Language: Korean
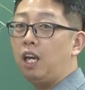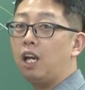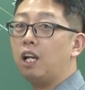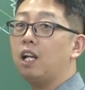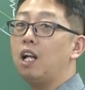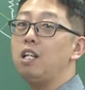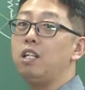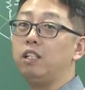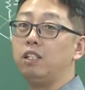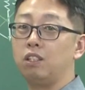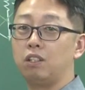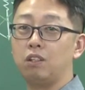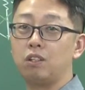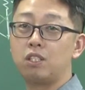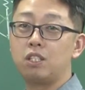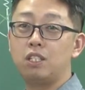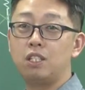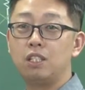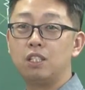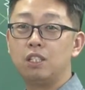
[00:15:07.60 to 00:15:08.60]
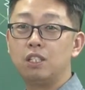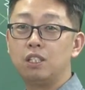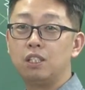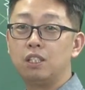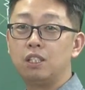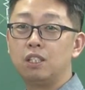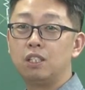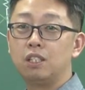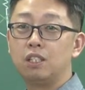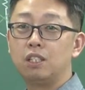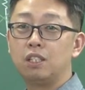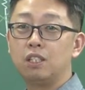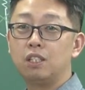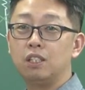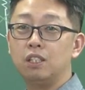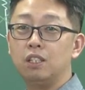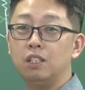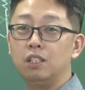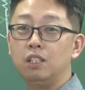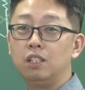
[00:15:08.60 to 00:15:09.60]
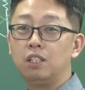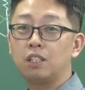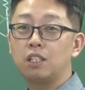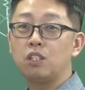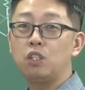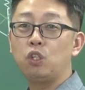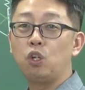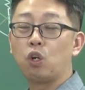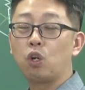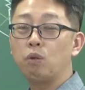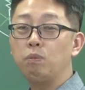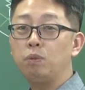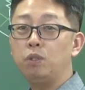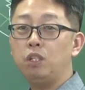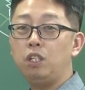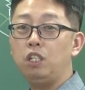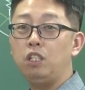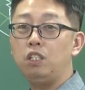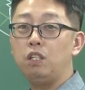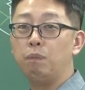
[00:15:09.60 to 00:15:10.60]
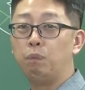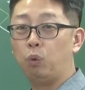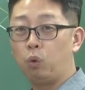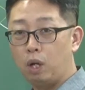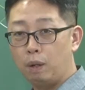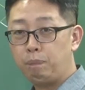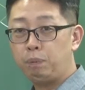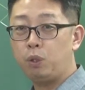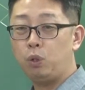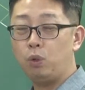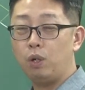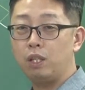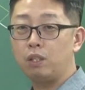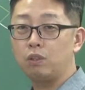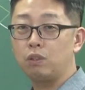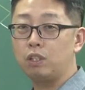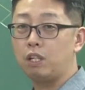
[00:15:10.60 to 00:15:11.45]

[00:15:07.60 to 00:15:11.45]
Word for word: 헷갈리는 거지. 어. 그래서 여러분들이 이제 뭐가 필요한